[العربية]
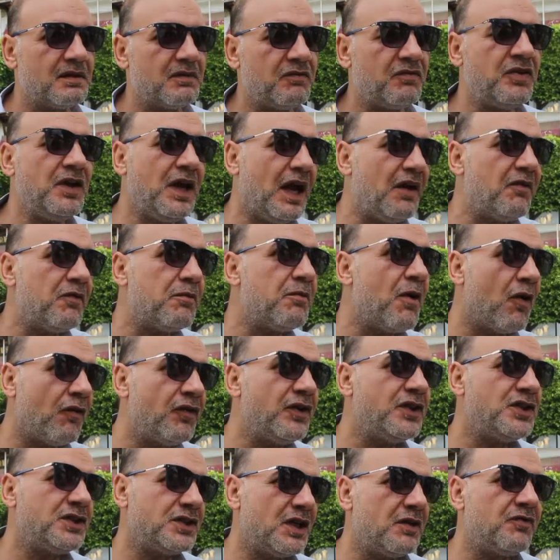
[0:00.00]
في ما
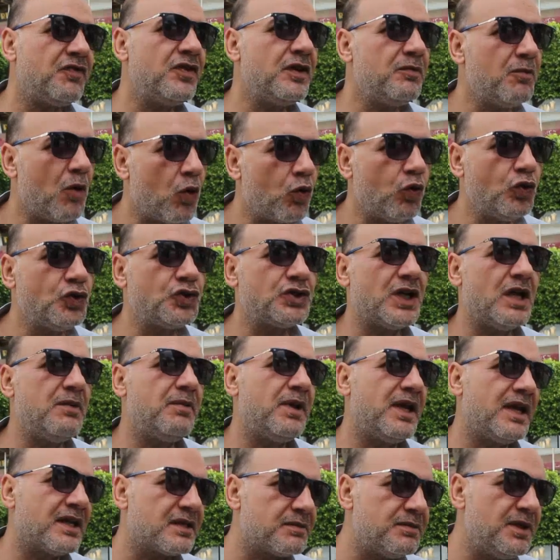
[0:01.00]
في في موجود شاي
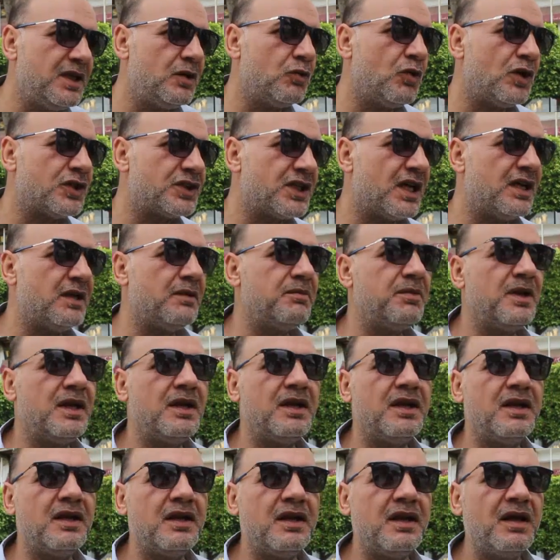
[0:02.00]
بالياسمين وشاي
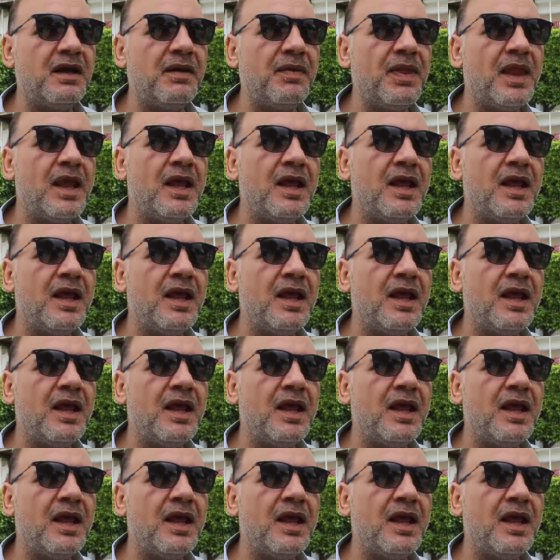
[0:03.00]
بال